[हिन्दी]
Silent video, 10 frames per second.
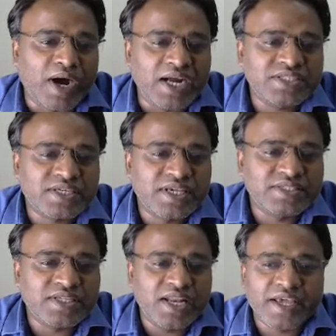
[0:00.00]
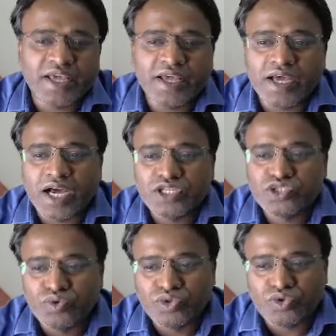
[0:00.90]
मार्च 21 से लेके
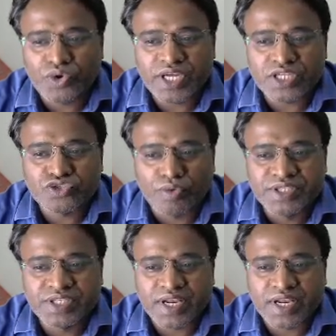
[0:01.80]
जून 2024 के